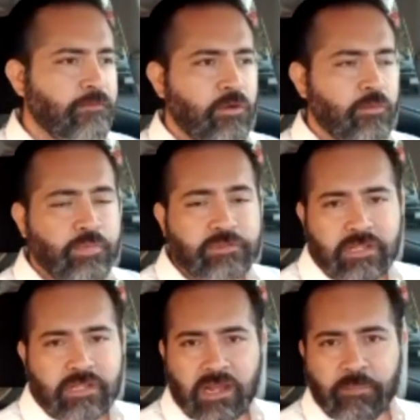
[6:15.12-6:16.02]
pues el,
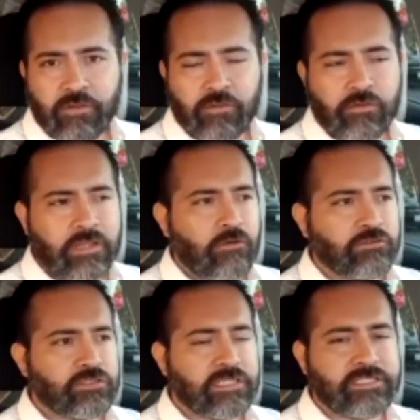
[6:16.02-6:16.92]
mío, ¿no?
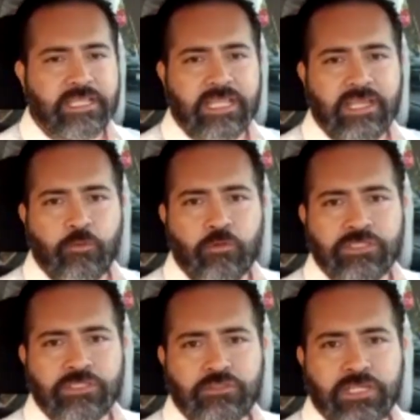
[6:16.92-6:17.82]

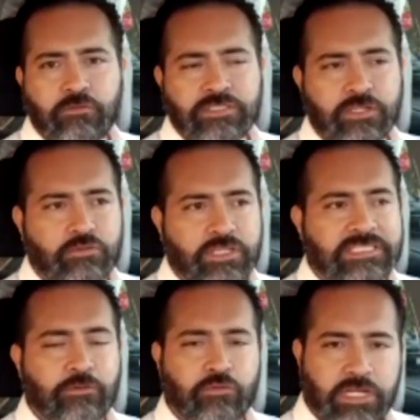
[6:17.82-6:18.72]

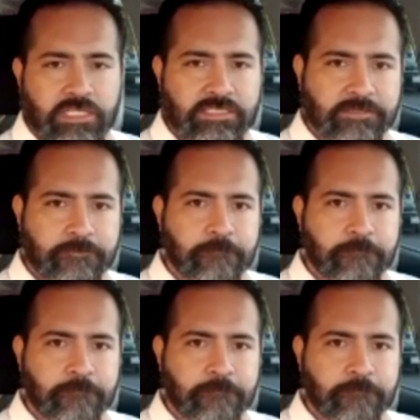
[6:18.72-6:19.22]
867-100-0353. Eh,